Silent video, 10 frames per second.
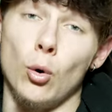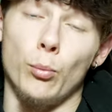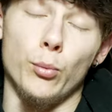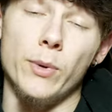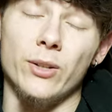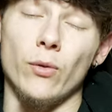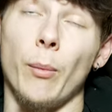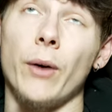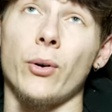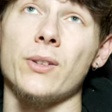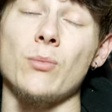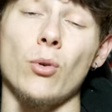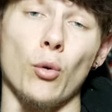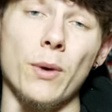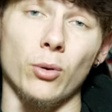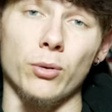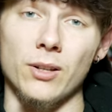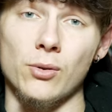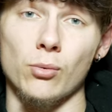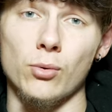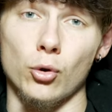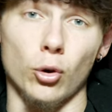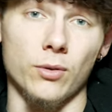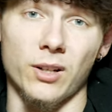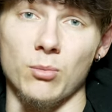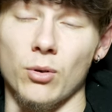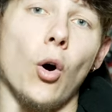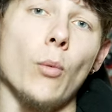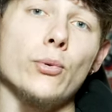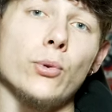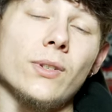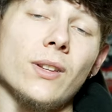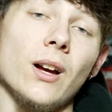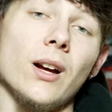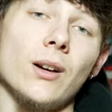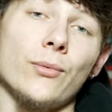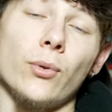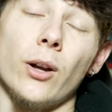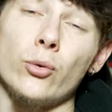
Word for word: et le public ne va pas forcément remettre en question ce genre d'entraînement. En plus de ça, faut le